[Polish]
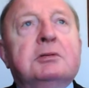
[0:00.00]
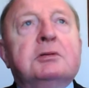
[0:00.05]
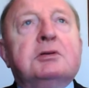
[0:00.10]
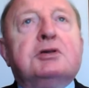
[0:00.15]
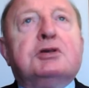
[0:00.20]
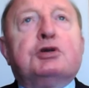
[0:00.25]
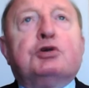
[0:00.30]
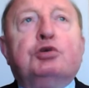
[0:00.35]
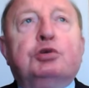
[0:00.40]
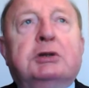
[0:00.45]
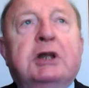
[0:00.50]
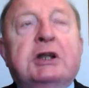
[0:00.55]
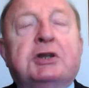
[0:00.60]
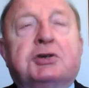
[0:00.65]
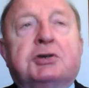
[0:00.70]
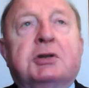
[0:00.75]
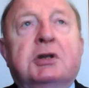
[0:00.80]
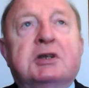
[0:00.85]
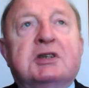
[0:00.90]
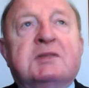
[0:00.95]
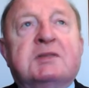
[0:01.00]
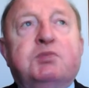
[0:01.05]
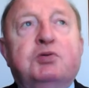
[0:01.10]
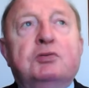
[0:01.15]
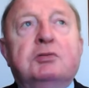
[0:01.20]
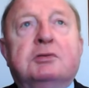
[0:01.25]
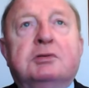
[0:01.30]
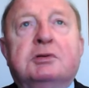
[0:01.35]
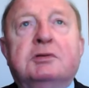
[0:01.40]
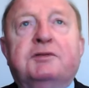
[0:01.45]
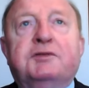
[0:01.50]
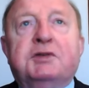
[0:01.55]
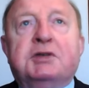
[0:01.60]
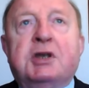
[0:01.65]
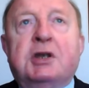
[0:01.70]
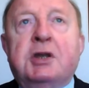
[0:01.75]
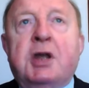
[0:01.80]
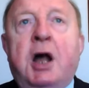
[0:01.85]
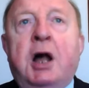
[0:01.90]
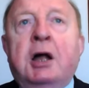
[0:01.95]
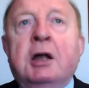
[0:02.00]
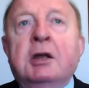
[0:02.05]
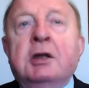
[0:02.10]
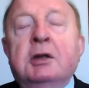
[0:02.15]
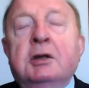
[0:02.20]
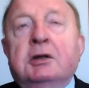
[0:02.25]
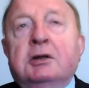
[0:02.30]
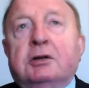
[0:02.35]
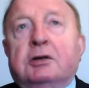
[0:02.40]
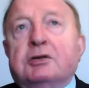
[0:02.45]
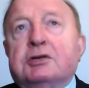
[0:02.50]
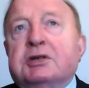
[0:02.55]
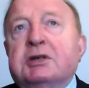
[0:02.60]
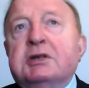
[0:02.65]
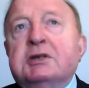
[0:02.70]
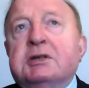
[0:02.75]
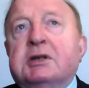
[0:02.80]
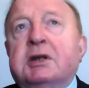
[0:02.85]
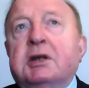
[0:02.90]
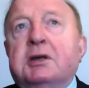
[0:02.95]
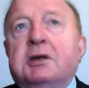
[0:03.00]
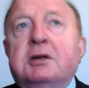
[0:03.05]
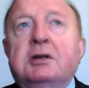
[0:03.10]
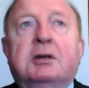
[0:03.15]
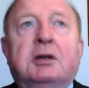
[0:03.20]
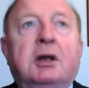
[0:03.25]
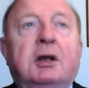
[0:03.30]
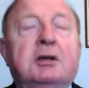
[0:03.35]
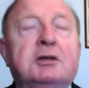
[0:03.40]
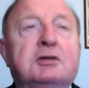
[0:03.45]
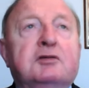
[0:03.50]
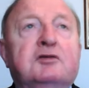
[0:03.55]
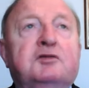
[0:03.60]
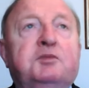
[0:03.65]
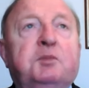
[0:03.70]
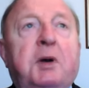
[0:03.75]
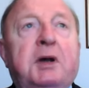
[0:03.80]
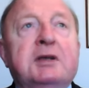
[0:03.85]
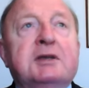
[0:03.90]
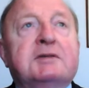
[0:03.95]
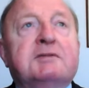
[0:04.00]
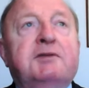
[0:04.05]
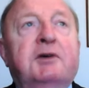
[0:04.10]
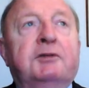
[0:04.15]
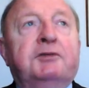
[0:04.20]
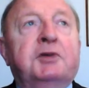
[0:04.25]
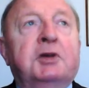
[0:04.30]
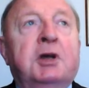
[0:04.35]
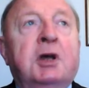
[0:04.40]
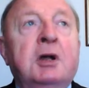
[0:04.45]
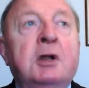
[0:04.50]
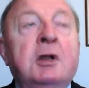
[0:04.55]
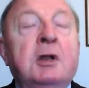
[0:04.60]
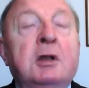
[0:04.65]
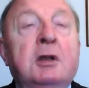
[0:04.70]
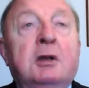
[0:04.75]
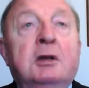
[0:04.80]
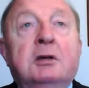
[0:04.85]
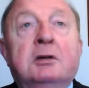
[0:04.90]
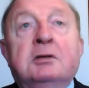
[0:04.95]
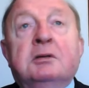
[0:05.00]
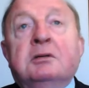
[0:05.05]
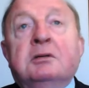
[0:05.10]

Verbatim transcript: y, skuteczne z punktu widzenia rosyjskich interesów państwowych y,